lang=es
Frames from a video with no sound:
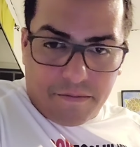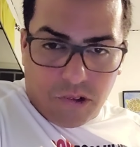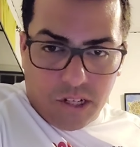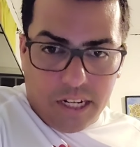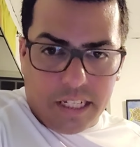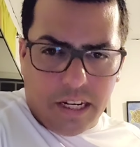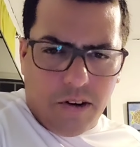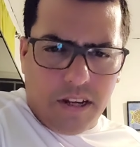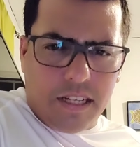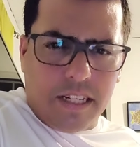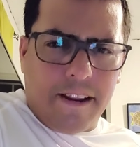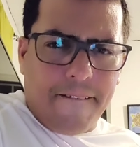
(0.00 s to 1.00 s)
por
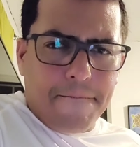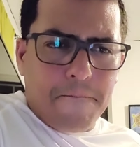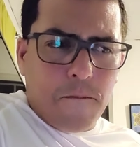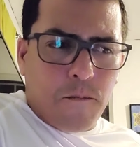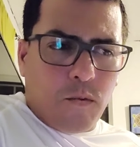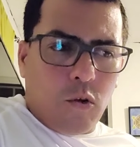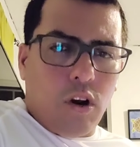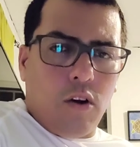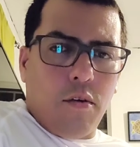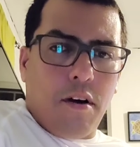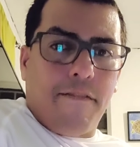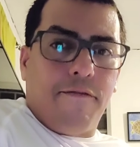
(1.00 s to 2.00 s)
decirlo así, una
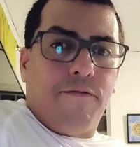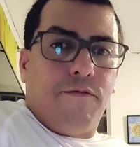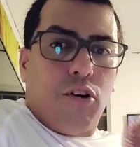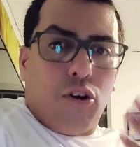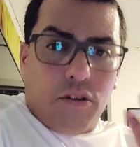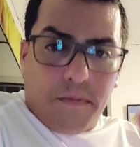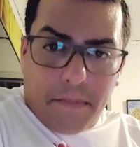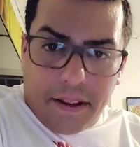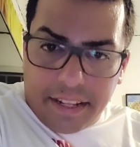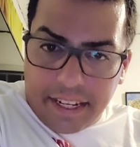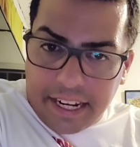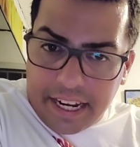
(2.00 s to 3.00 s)
nueva
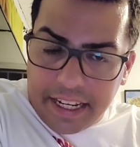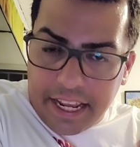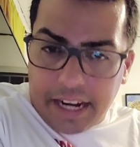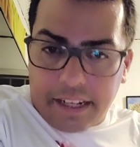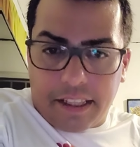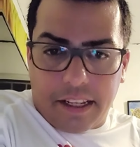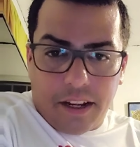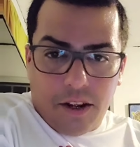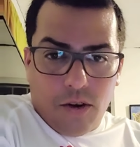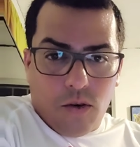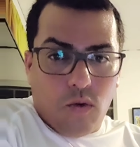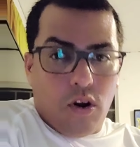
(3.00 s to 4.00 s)
forma de engañarte,
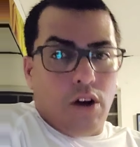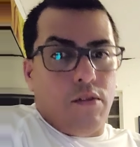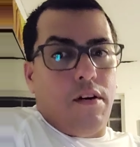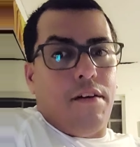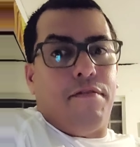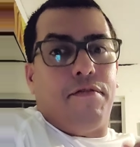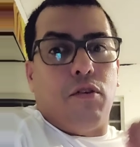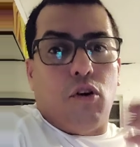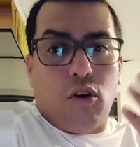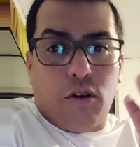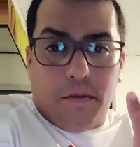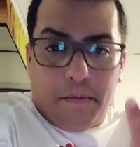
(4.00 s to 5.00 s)
una nueva
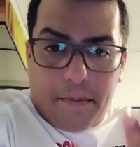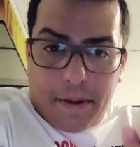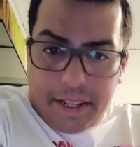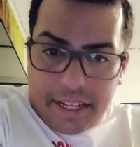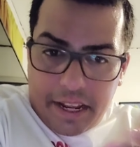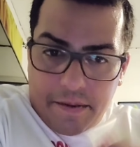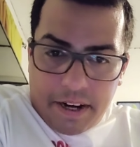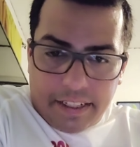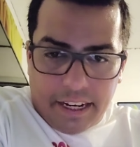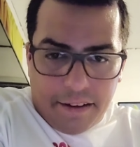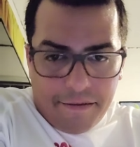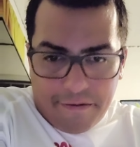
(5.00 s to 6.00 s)
forma de
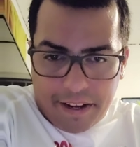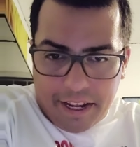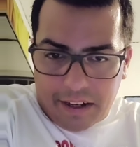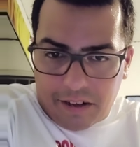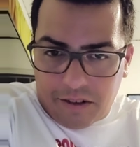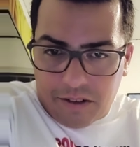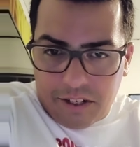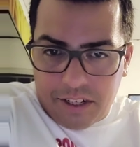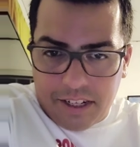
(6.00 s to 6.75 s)
llevarte al infierno.